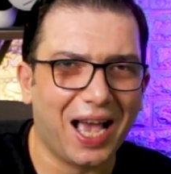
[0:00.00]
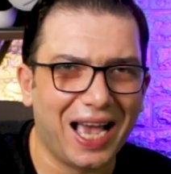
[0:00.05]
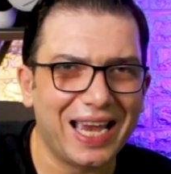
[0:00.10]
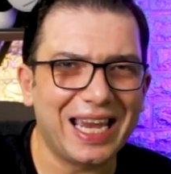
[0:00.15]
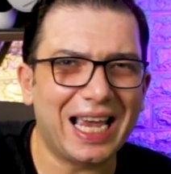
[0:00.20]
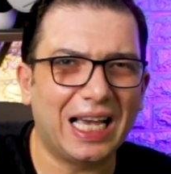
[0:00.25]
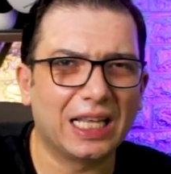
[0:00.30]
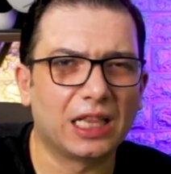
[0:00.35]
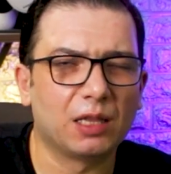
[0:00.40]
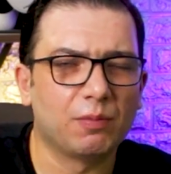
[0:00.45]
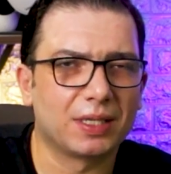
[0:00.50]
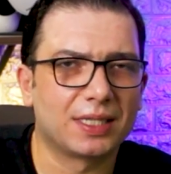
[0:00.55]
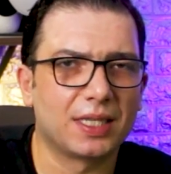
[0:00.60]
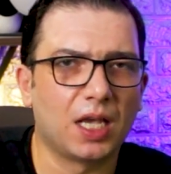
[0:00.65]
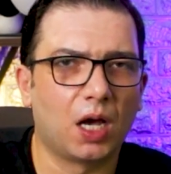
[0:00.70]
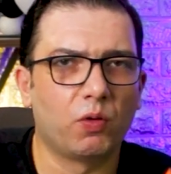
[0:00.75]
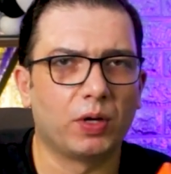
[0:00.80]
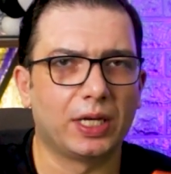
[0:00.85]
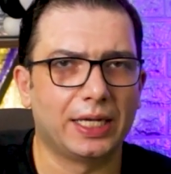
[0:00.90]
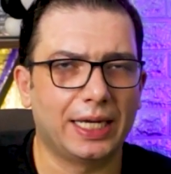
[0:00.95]
هي احد
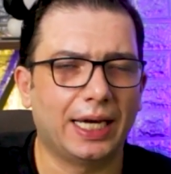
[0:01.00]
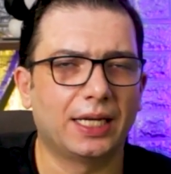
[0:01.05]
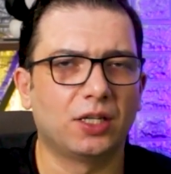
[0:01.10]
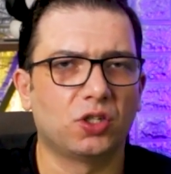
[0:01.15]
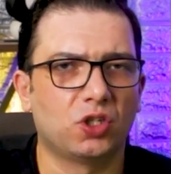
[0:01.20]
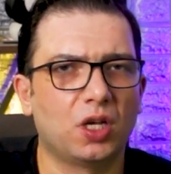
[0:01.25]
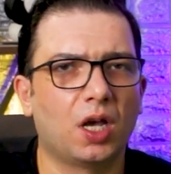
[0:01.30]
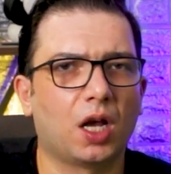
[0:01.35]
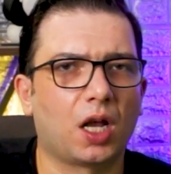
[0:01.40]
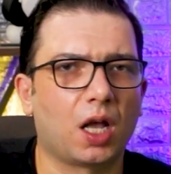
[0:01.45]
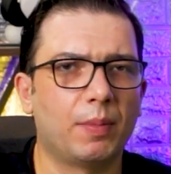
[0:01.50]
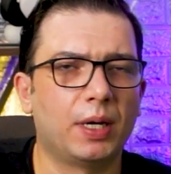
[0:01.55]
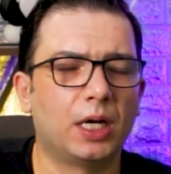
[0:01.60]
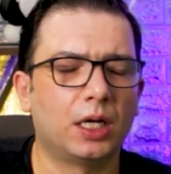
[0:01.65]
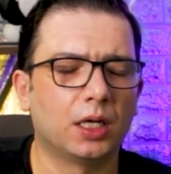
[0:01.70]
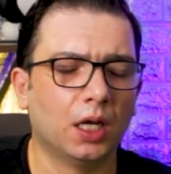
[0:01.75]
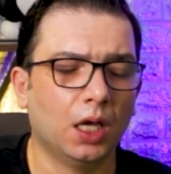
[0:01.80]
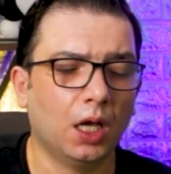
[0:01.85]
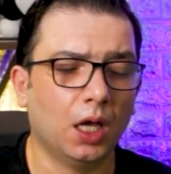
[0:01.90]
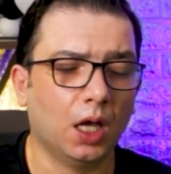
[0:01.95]
المساوئ اللي حنجيها
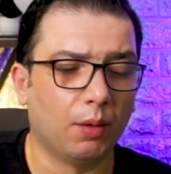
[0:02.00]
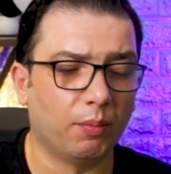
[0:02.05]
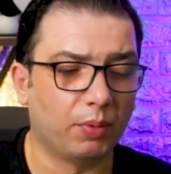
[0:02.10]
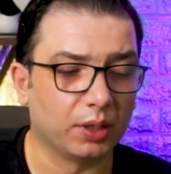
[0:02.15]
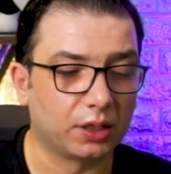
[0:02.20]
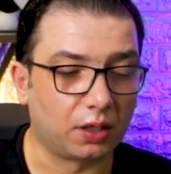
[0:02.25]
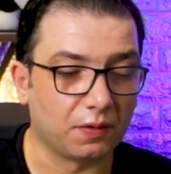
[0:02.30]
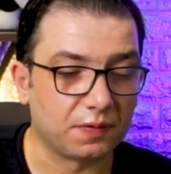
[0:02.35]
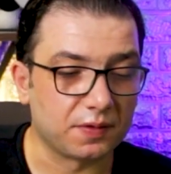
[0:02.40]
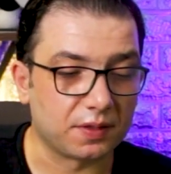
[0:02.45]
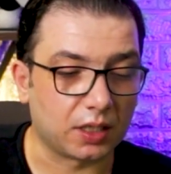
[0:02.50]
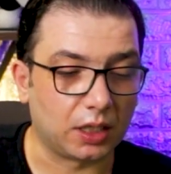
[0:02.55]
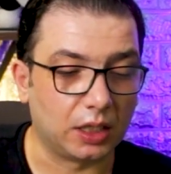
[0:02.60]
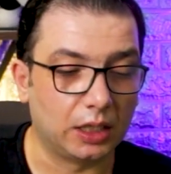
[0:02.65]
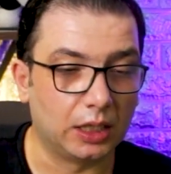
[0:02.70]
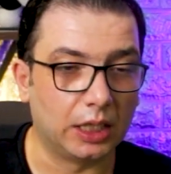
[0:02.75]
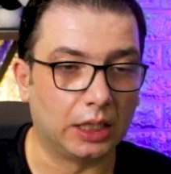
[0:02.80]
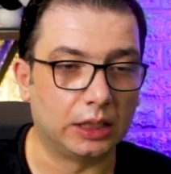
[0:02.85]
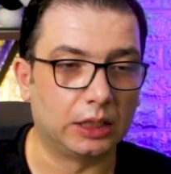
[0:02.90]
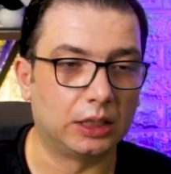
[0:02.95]
كمان
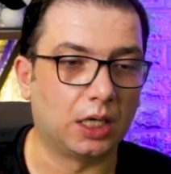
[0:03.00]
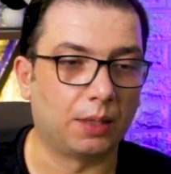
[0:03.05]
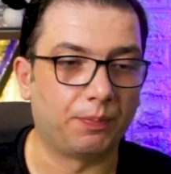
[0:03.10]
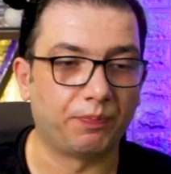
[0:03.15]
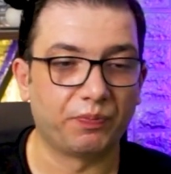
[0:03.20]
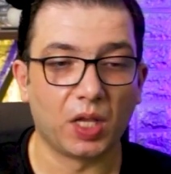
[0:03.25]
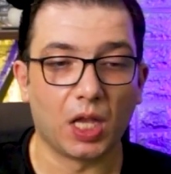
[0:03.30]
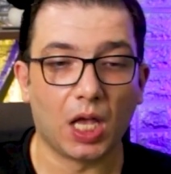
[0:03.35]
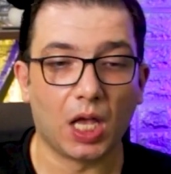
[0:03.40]
بالتفصيل لقدام